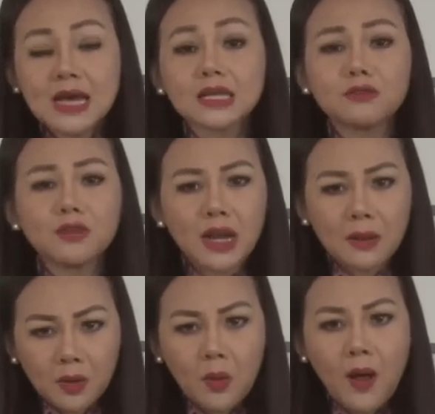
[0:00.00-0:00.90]
thì Việt
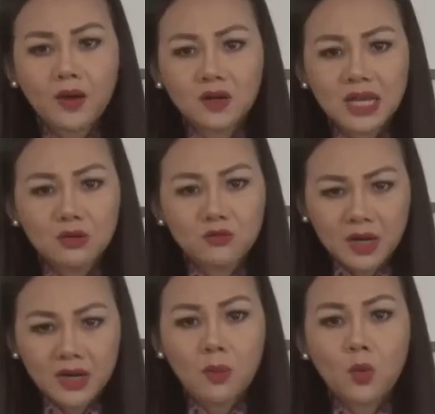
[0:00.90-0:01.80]
Nam Cộng Hòa có thể
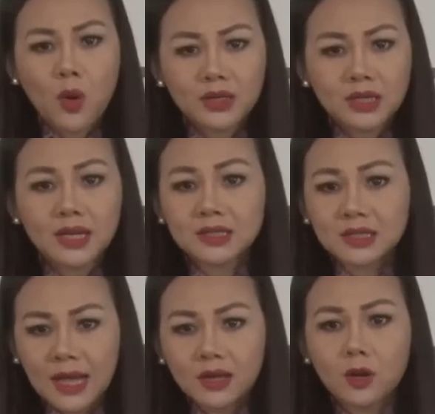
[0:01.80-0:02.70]
vận động Hoa Kỳ để
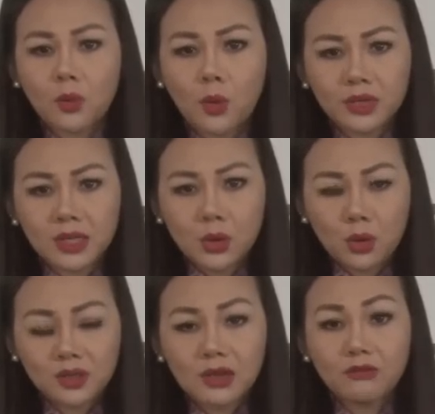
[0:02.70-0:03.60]
tái họp hội nghị
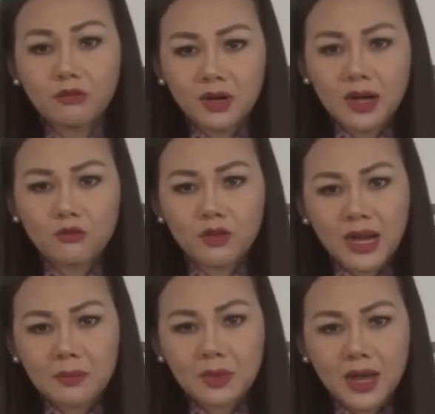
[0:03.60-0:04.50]
quốc tế về vấn đề Việt
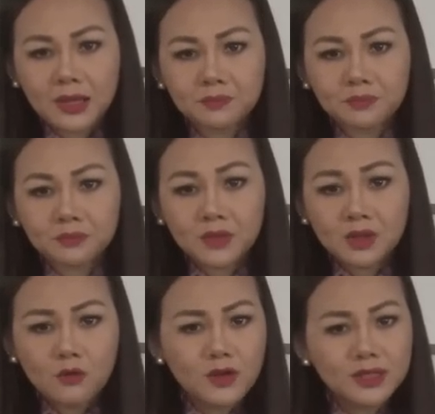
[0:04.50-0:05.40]
Nam lại.
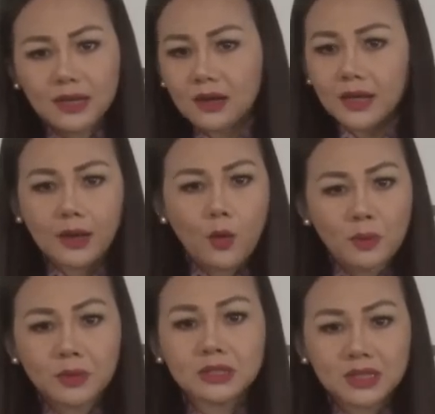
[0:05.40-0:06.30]
Không phải thắng lợi hay
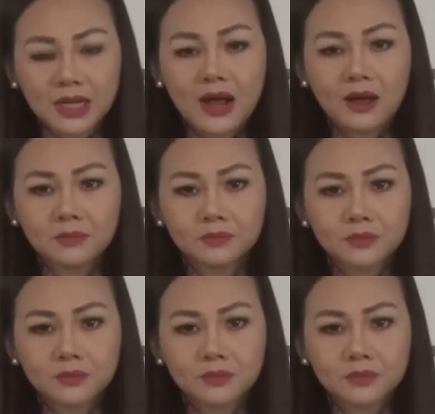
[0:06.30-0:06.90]
hòa bình cay đắng.